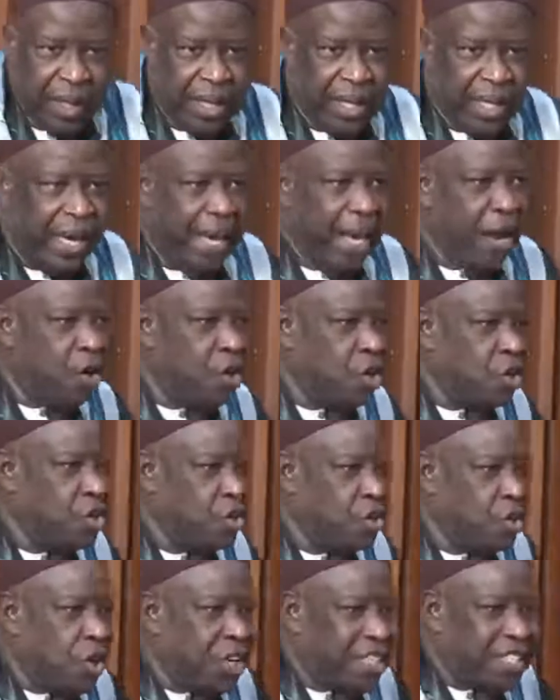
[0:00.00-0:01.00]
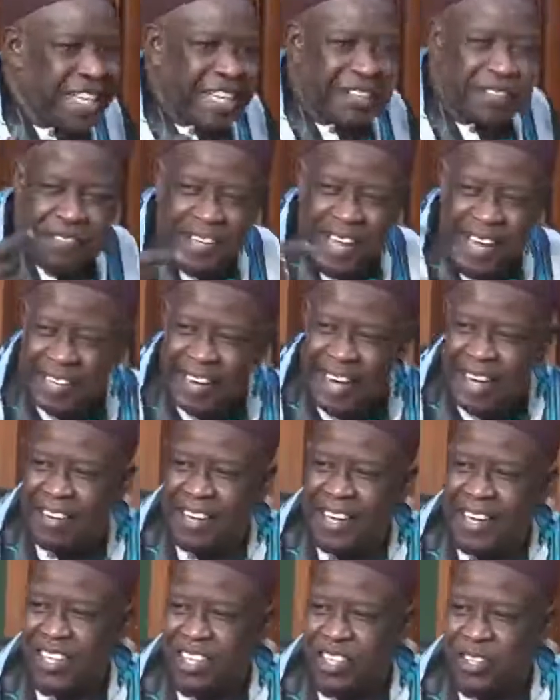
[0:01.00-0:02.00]
Et on sort cette vieille
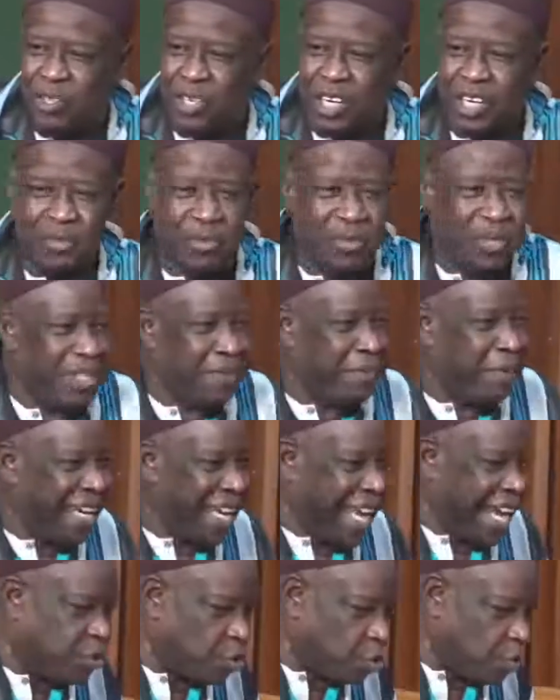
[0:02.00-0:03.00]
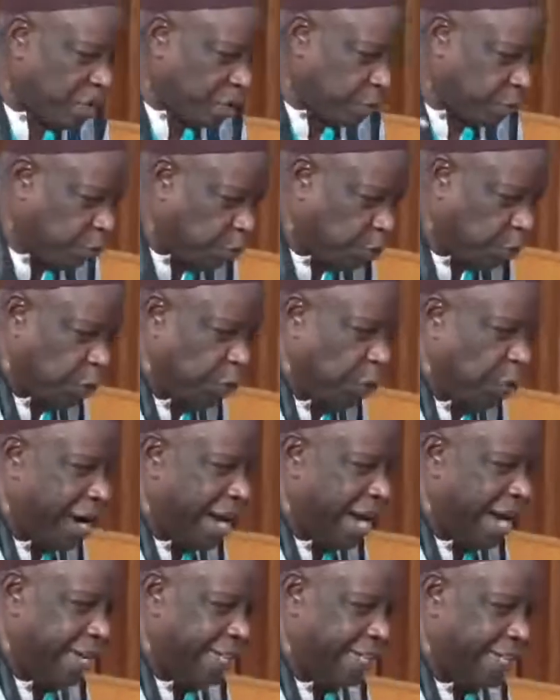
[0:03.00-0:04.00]
rengaine du terrorisme et là, Omar Foutu
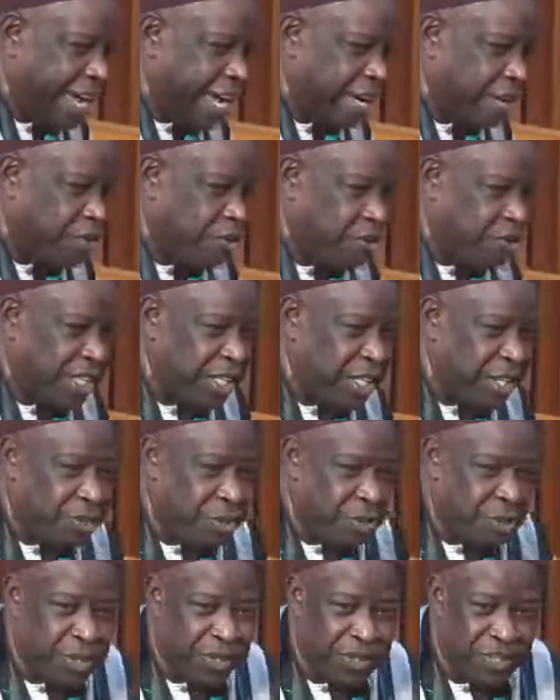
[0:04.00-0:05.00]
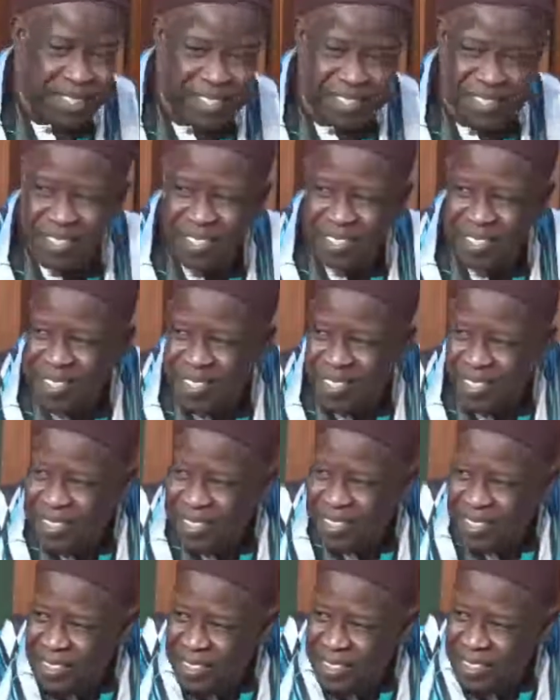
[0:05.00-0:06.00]
a été accusé de terroriste.
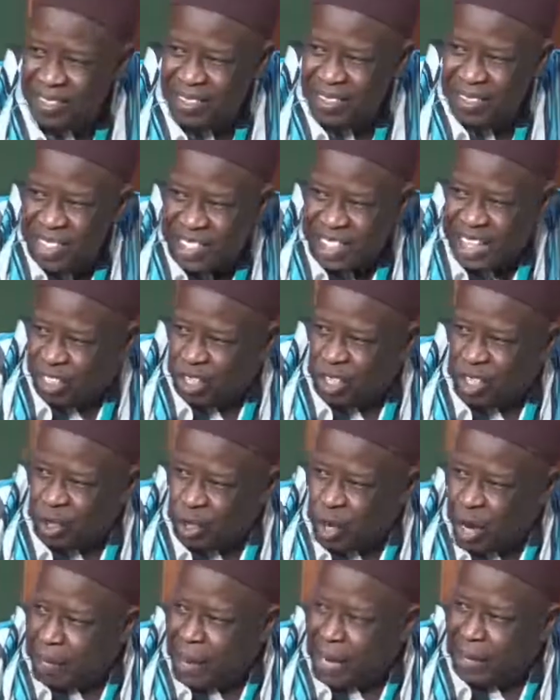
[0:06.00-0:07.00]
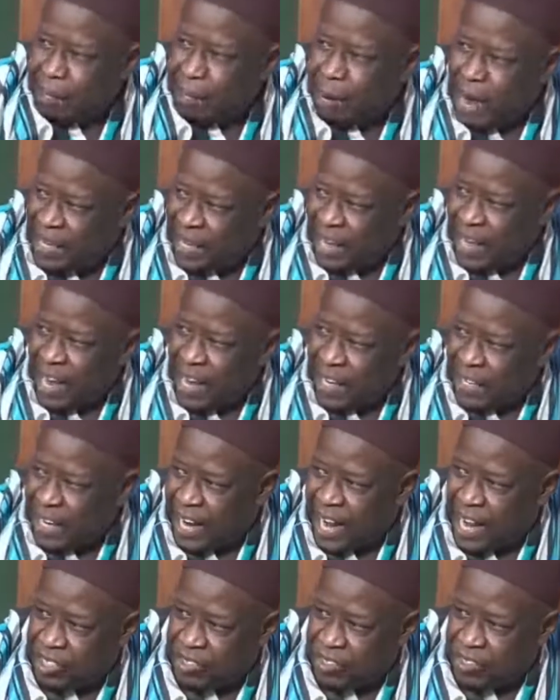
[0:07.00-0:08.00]
Thierno Bal a été
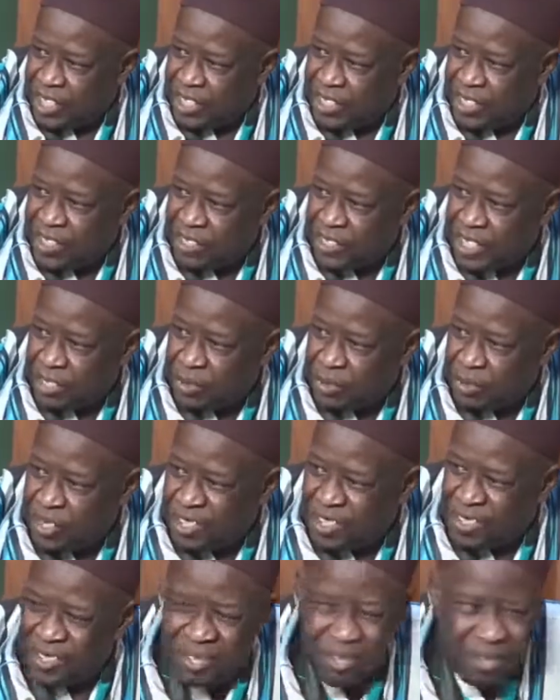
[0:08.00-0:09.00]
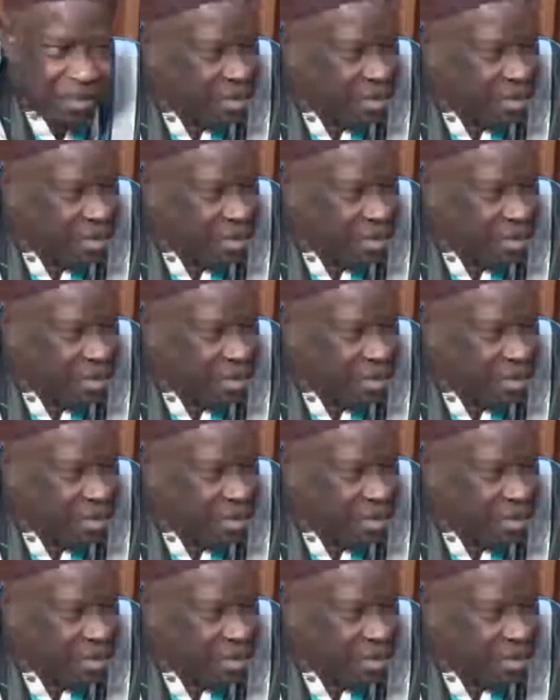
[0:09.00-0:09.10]
accusé de terroriste.